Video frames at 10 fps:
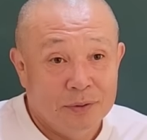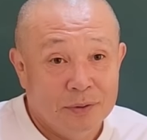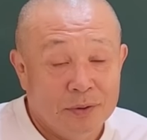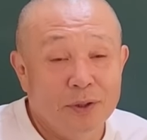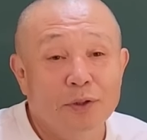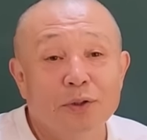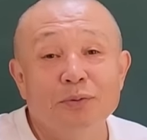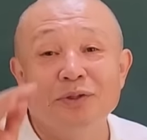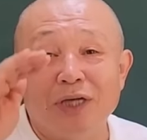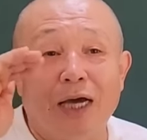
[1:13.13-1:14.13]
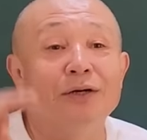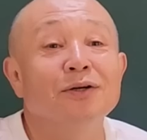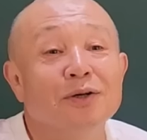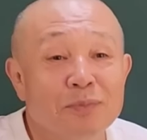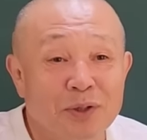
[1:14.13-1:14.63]
그러니까 여러분
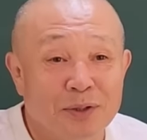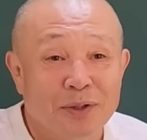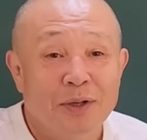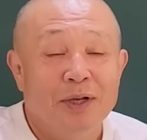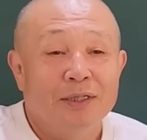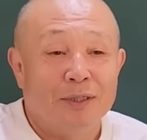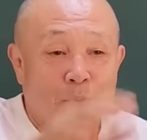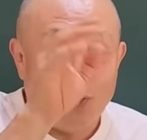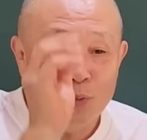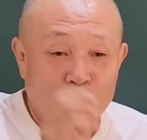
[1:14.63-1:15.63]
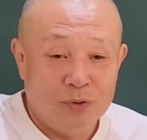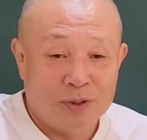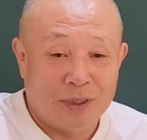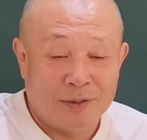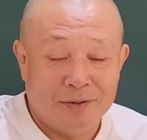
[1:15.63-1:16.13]
잘하려면, 자, 공부를
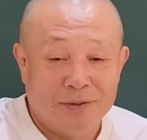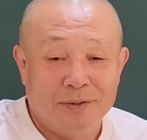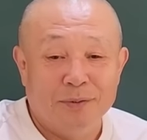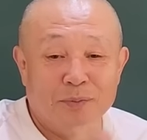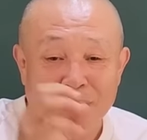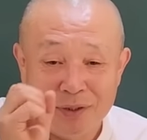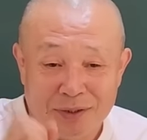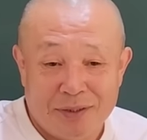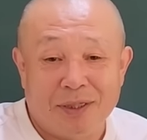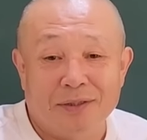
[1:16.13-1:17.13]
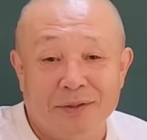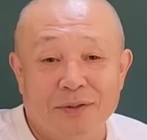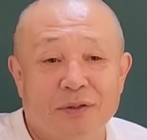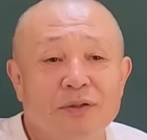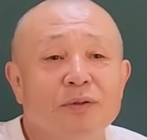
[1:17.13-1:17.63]
잘하든, 명리를
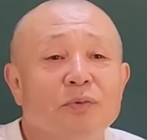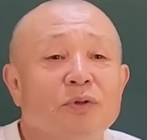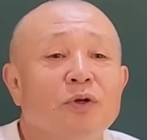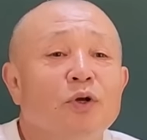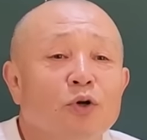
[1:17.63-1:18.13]
잘하든 하려면